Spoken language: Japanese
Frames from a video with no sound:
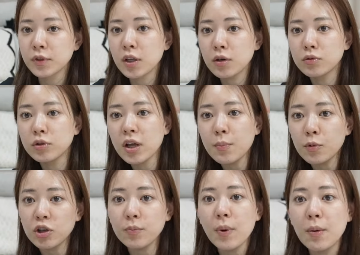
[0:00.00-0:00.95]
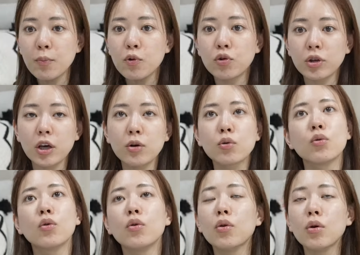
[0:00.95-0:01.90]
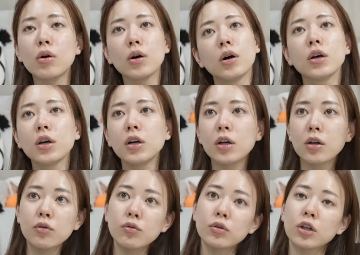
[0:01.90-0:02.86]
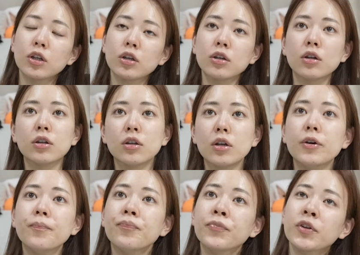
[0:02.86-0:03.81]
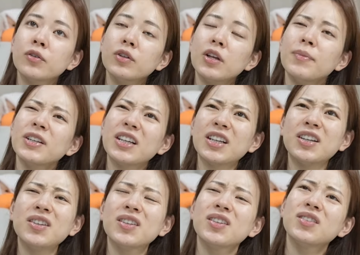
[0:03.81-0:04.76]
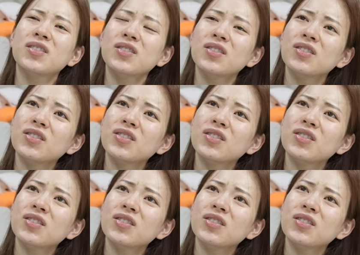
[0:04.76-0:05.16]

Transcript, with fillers: で腕も今もう結構上げられるようになってきたんで腕まだ昼